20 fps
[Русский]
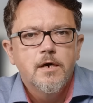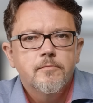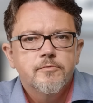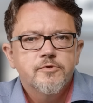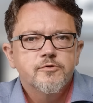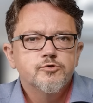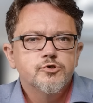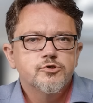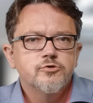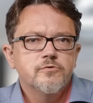
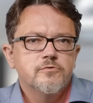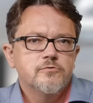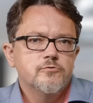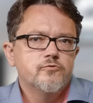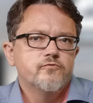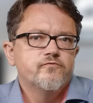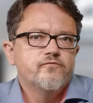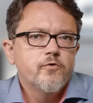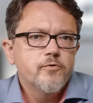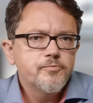Потому что,
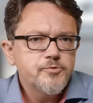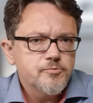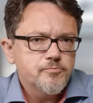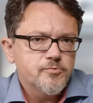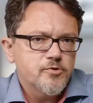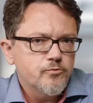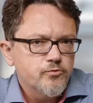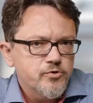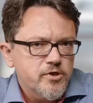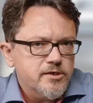ну, в
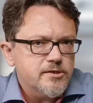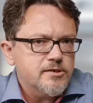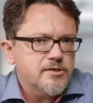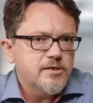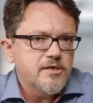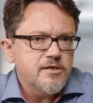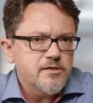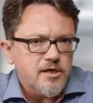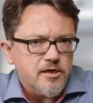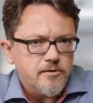общем-то, у
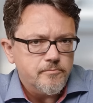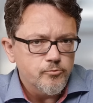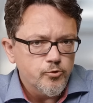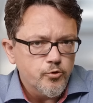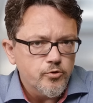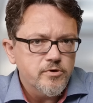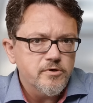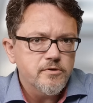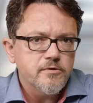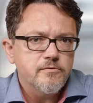нас не так
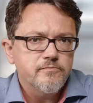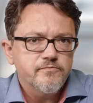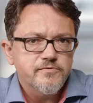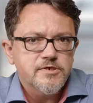много